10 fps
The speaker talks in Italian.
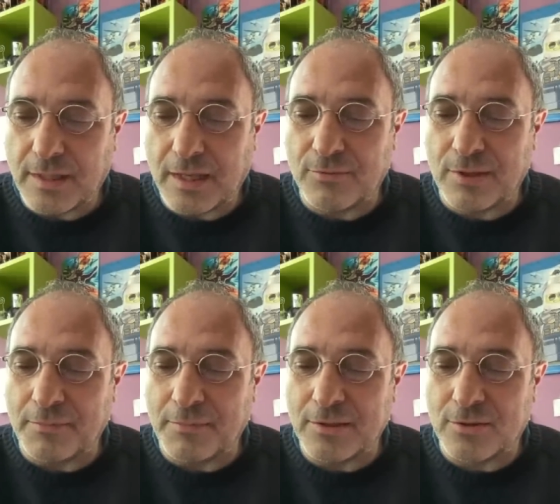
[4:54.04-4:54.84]
che è un
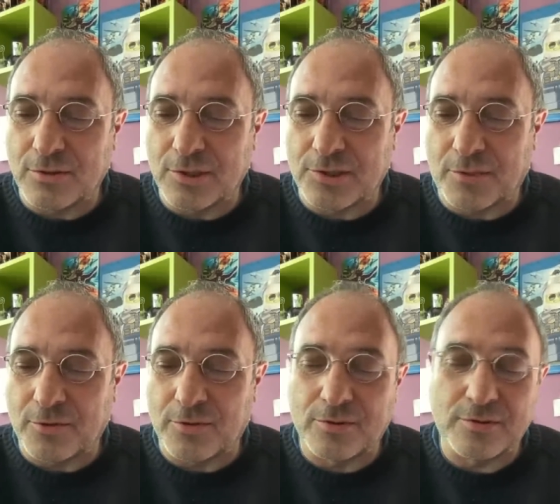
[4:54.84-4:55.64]
elemento,
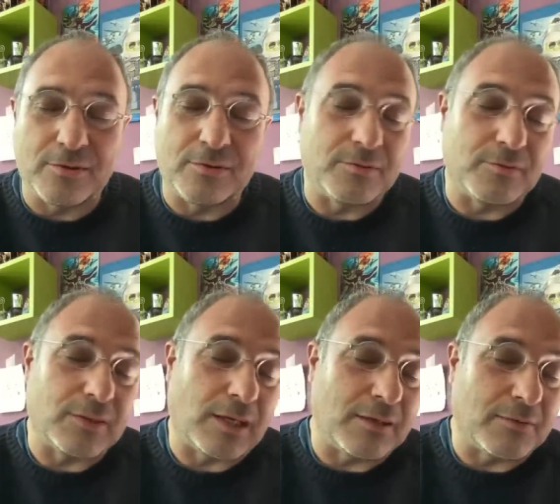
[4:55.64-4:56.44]
diciamo, mm,
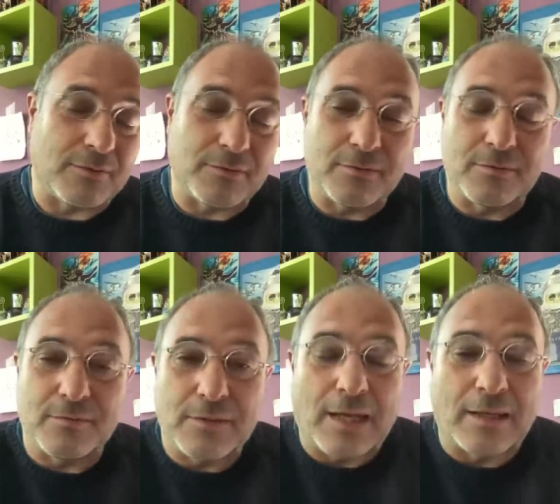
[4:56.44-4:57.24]

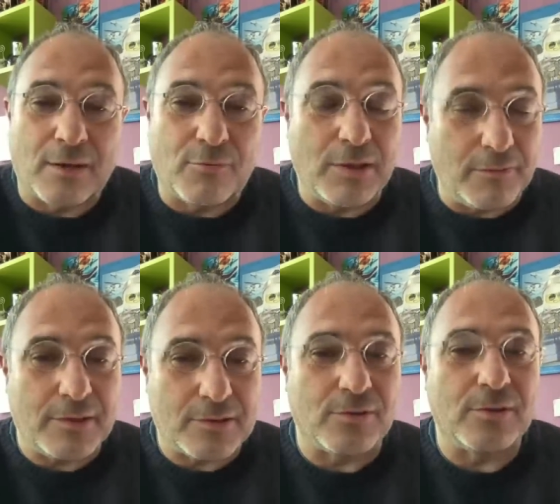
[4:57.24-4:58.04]
anche qui,
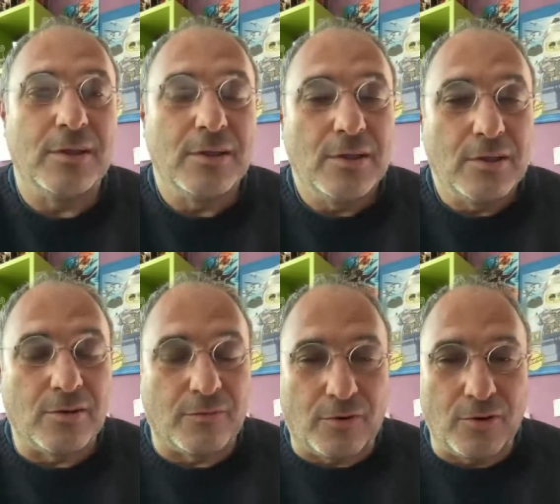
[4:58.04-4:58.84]
visto
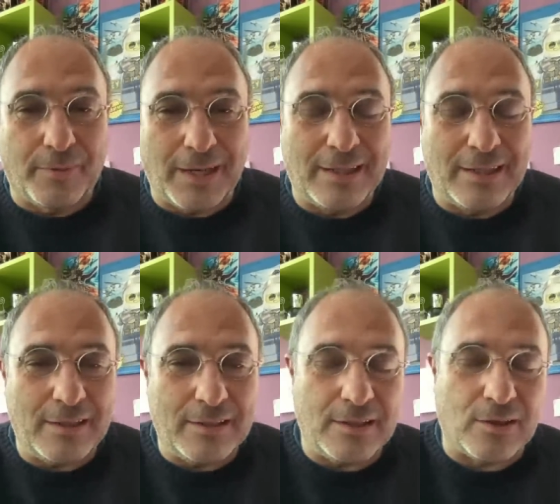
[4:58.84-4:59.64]
non voglio parlare
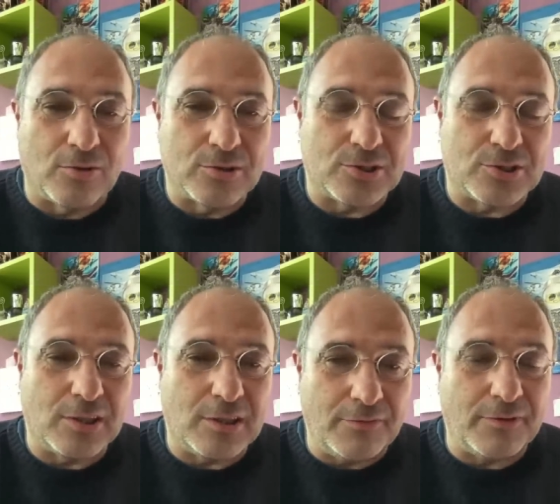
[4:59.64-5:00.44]
di, di cose
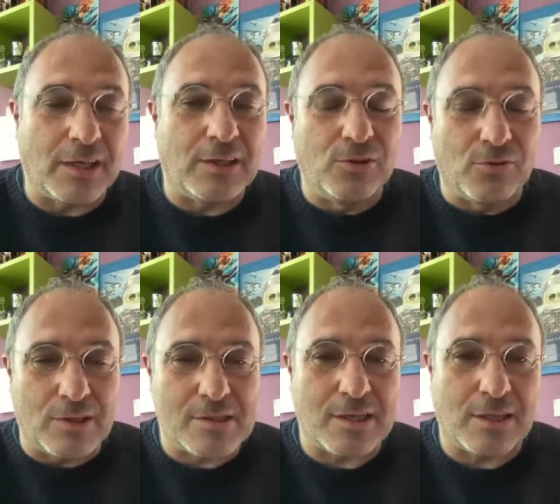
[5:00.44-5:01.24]
scientifiche, non
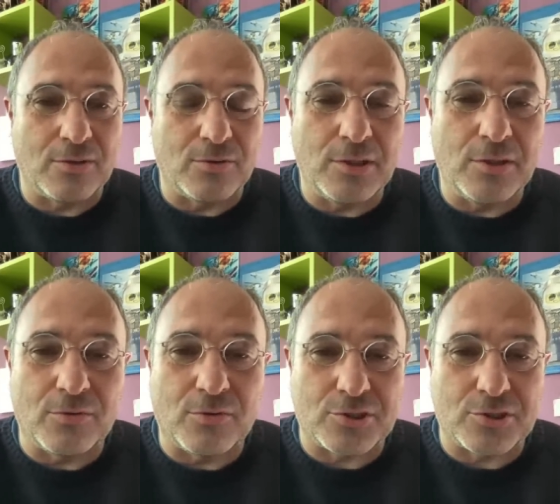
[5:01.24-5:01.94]
essendo io uno